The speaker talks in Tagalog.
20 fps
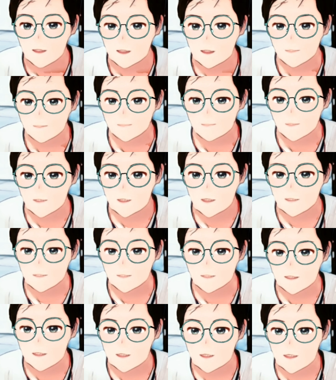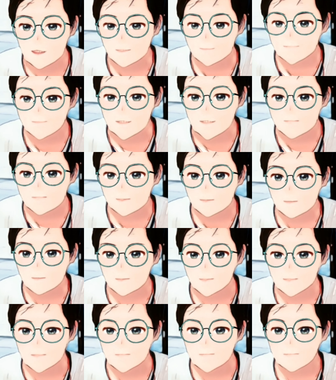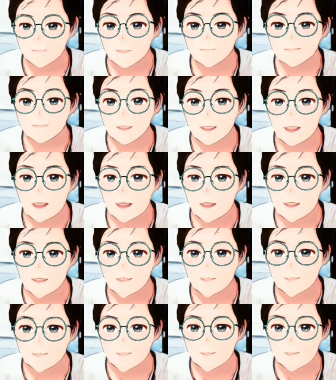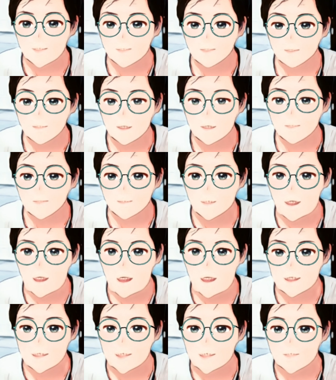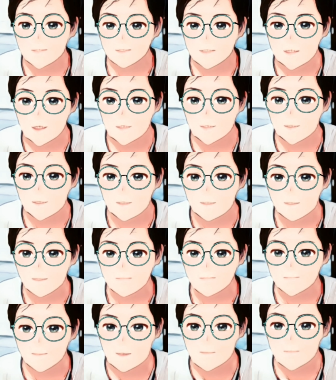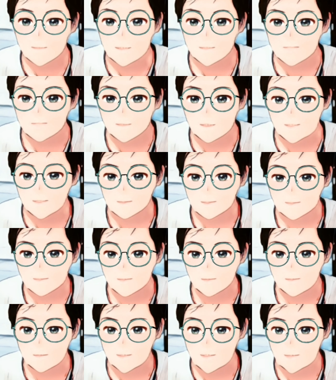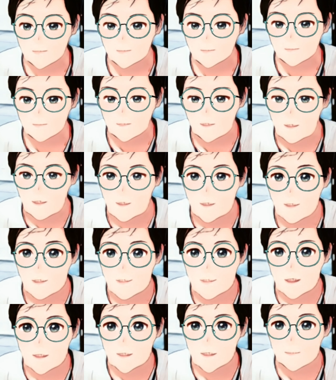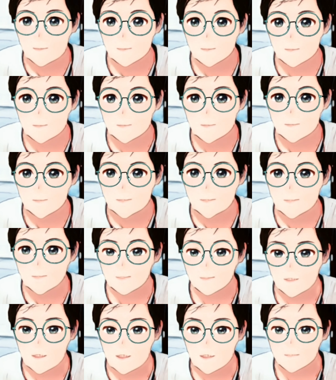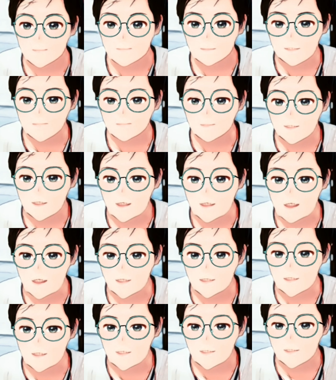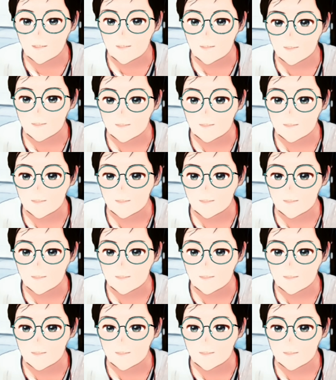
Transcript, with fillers: ano uh, ng mismong BPI, yun na yung i-address ko sa payment method ko. So siya na yung doon na mismo i-send ni